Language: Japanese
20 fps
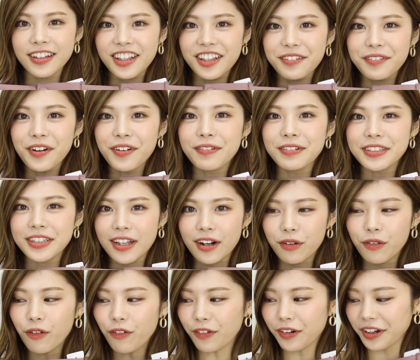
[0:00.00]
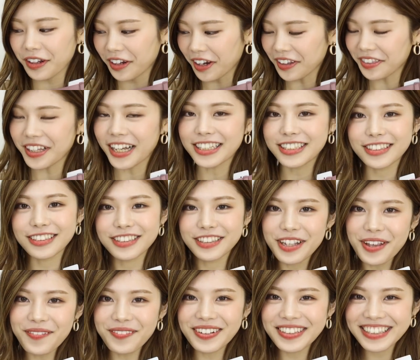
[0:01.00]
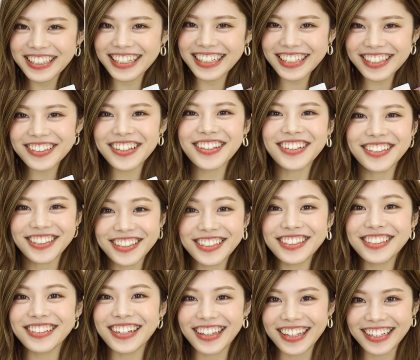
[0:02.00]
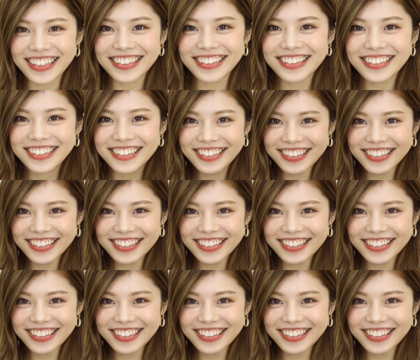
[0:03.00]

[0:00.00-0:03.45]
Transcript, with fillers: 今思ったら今回買ったやつ全部1990円です